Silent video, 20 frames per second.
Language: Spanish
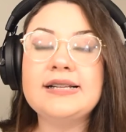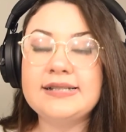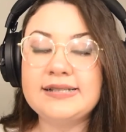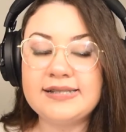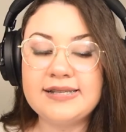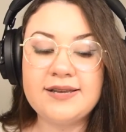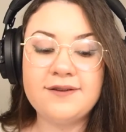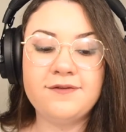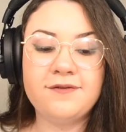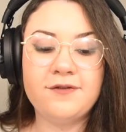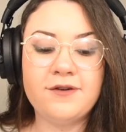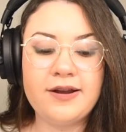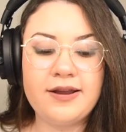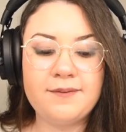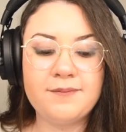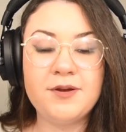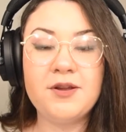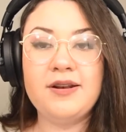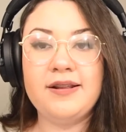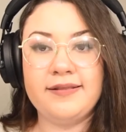Sí
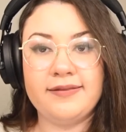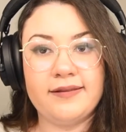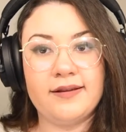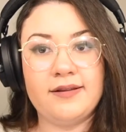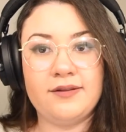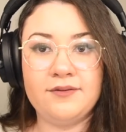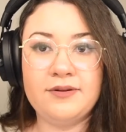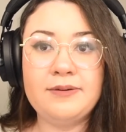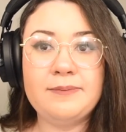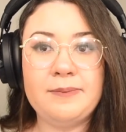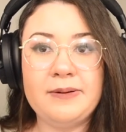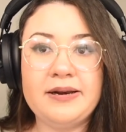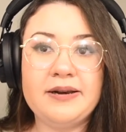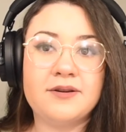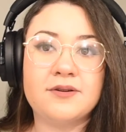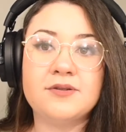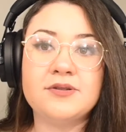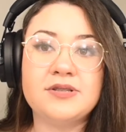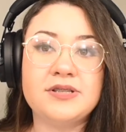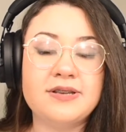fue violentado el
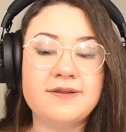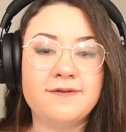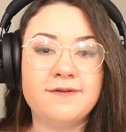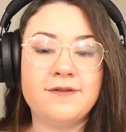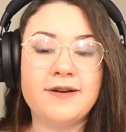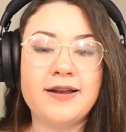perro, sí